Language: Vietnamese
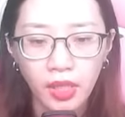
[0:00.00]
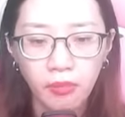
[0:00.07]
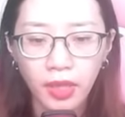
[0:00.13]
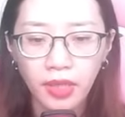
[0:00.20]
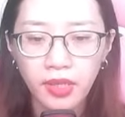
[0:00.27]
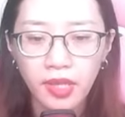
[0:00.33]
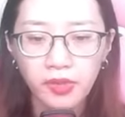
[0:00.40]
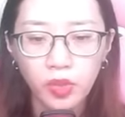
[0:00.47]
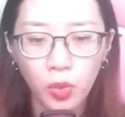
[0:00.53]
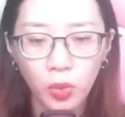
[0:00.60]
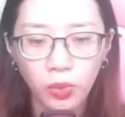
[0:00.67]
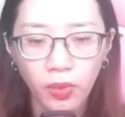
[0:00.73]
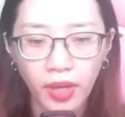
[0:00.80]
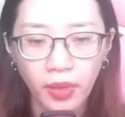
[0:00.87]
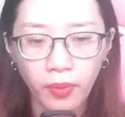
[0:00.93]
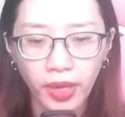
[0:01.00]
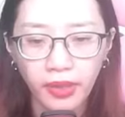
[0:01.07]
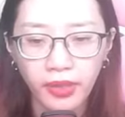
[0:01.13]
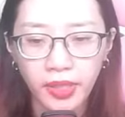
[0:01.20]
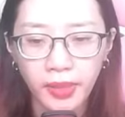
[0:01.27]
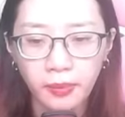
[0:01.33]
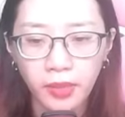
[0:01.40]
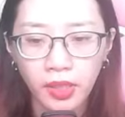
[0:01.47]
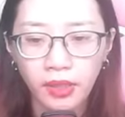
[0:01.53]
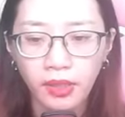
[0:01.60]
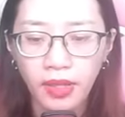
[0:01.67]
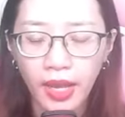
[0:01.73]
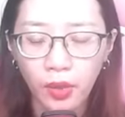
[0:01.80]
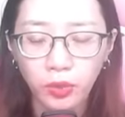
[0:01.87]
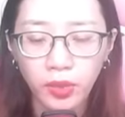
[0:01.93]
Bay lên cùng oa hoàng kiếm,
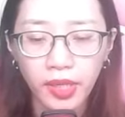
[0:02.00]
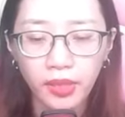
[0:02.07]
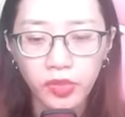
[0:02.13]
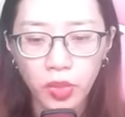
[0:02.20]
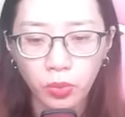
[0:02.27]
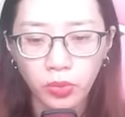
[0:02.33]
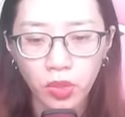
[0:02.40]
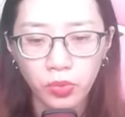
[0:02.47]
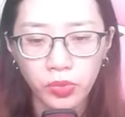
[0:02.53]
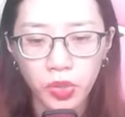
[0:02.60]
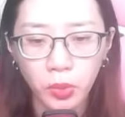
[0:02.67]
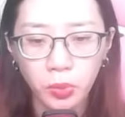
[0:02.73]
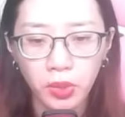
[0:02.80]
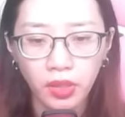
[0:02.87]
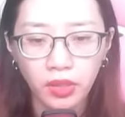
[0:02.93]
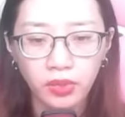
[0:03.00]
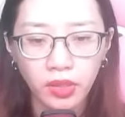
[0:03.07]
gào thét trong không trung,